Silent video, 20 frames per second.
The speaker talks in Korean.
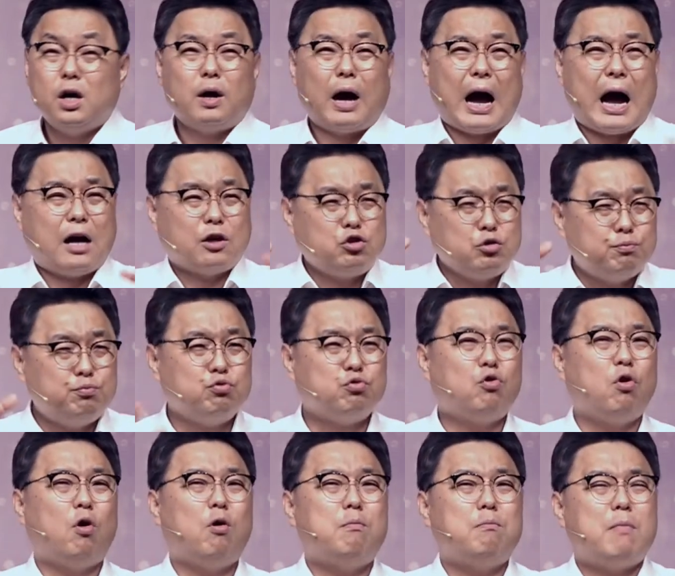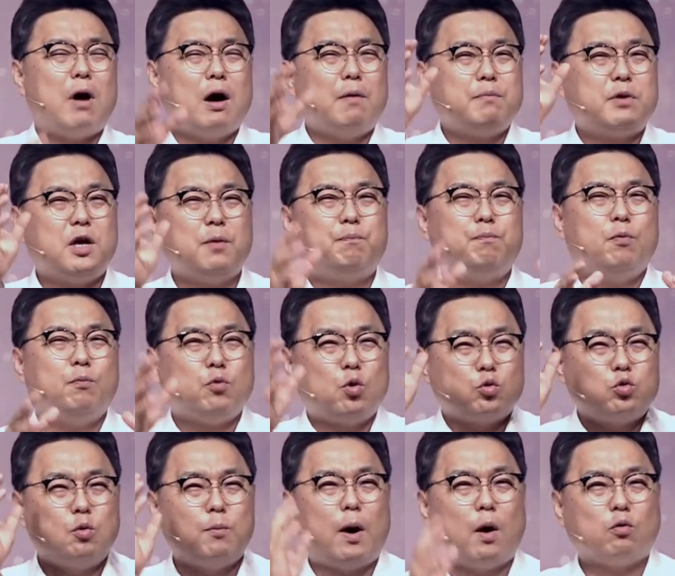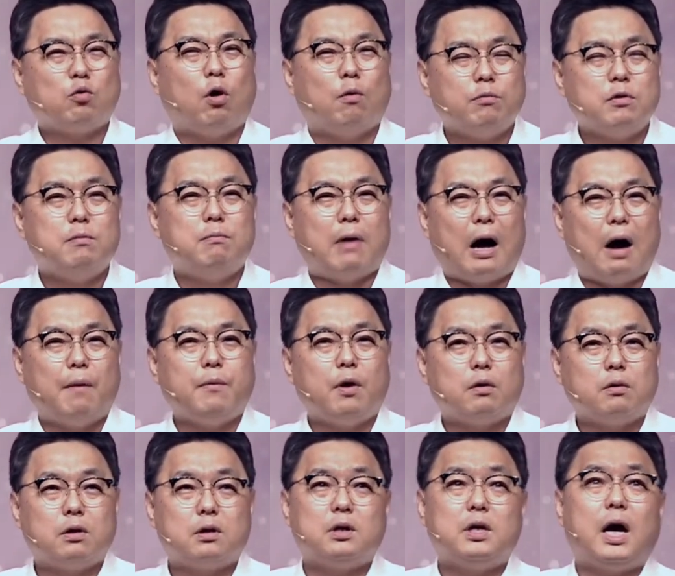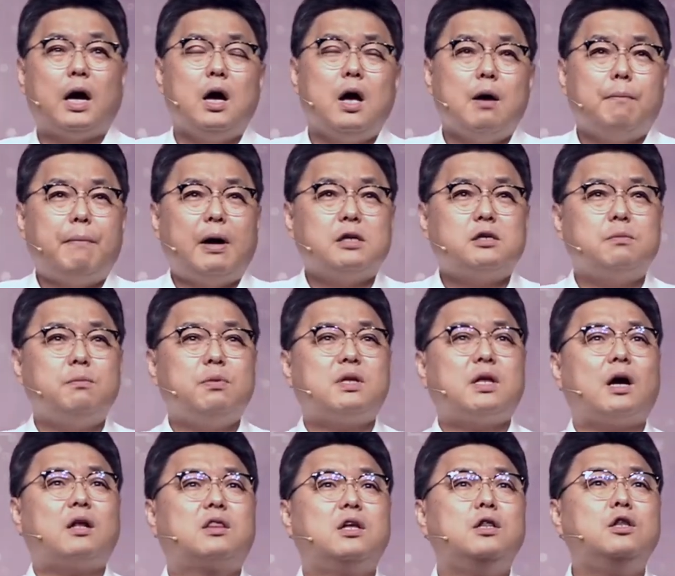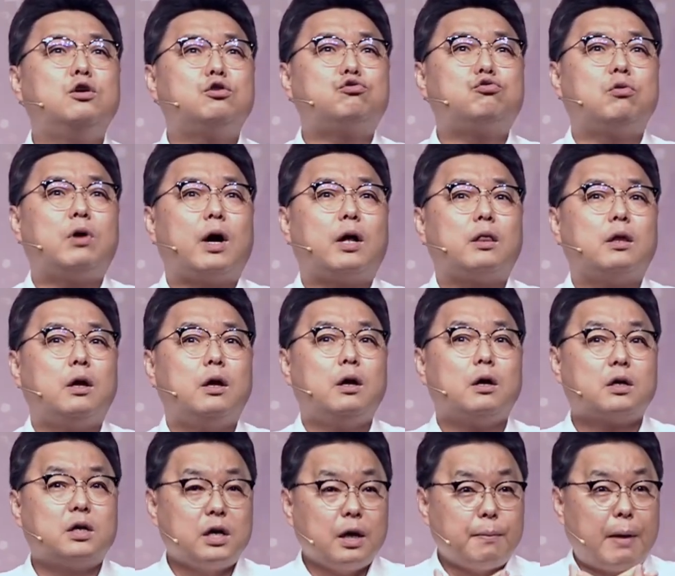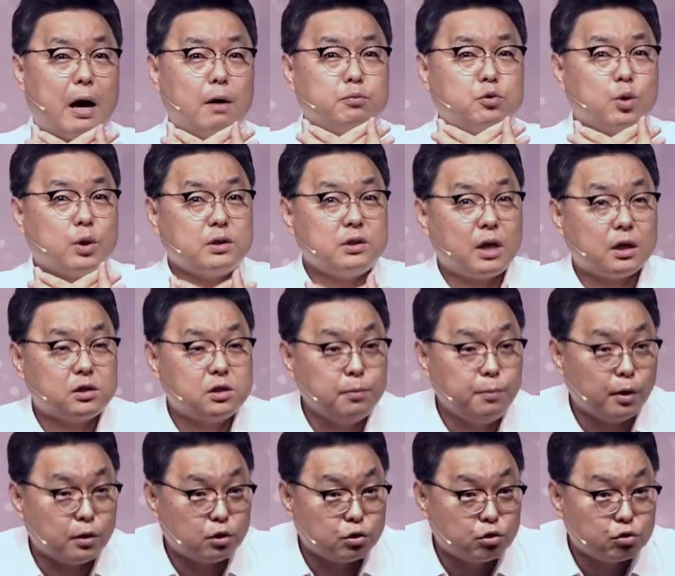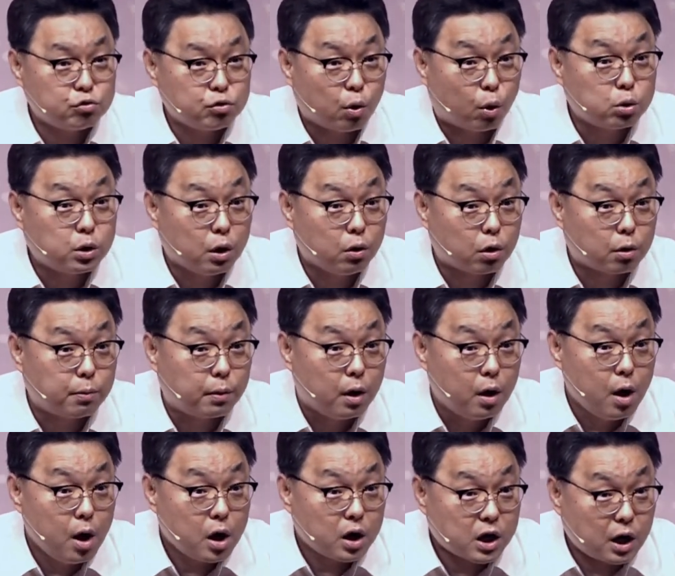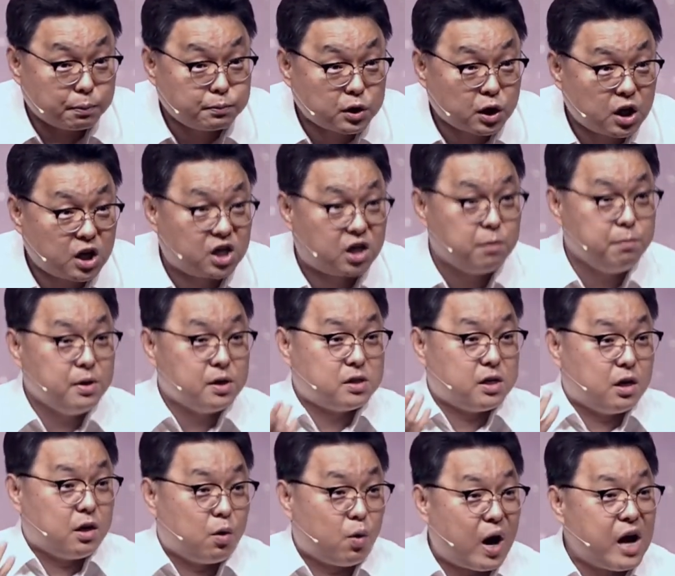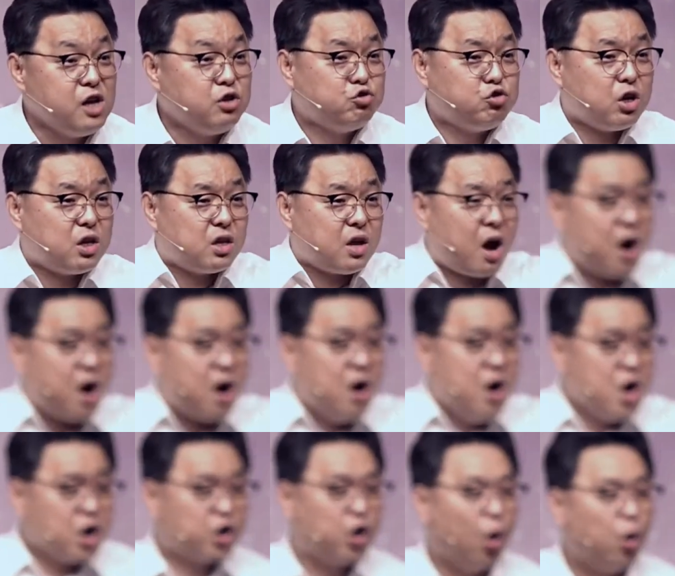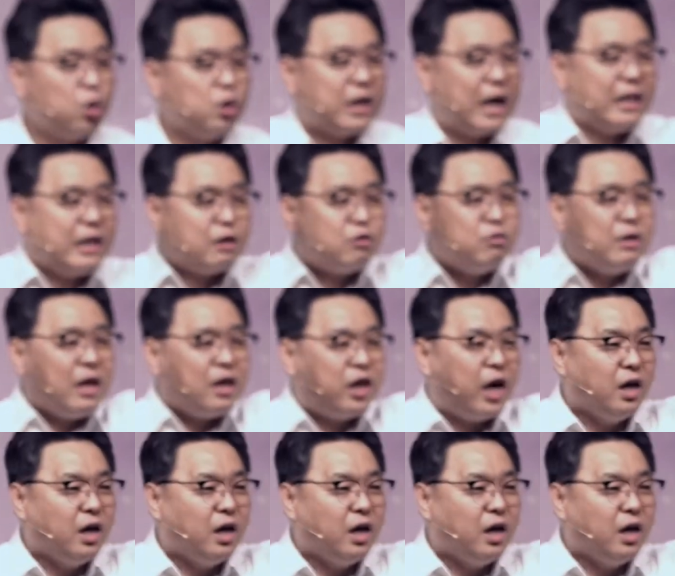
아주 무거운 마음, 기쁨도 소망도 없는 마음이었는데 그냥 말씀을 딱 듣는 순간 그게 마음속에 싹 스며드는 순간 어때요 여러분? 갑자기 힘이 생기고 할 수 있다. 결혼 안 해도 난